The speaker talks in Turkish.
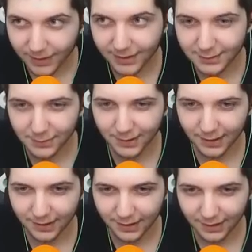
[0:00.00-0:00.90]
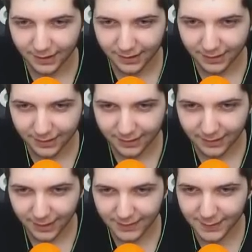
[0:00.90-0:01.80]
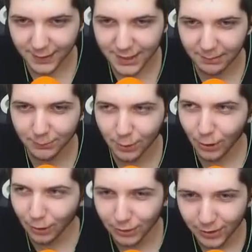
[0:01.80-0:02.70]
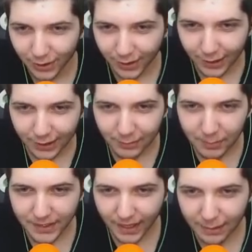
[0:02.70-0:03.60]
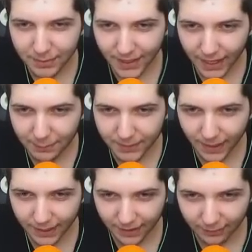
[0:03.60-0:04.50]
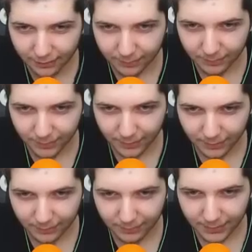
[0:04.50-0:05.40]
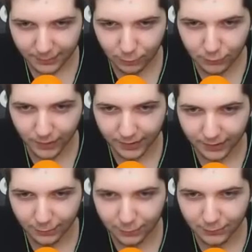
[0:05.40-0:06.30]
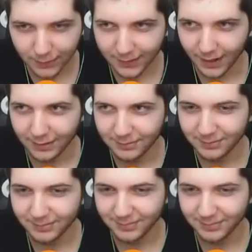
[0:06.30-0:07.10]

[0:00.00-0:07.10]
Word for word: Her şey Enes benim var ya. Lan sikeceğim dur. Bir tane bir tane bir tane. Hadi, hadi. Lütfen, lütfen ya.